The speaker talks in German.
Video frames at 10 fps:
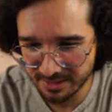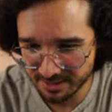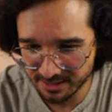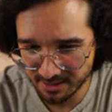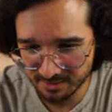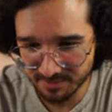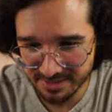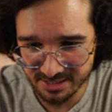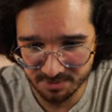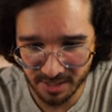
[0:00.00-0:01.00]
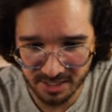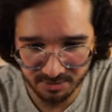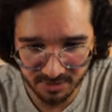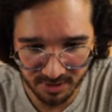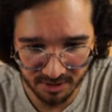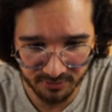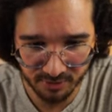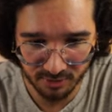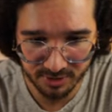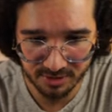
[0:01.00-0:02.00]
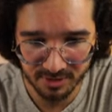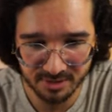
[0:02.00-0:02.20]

Hier bestes Beispiel dafür, Leute,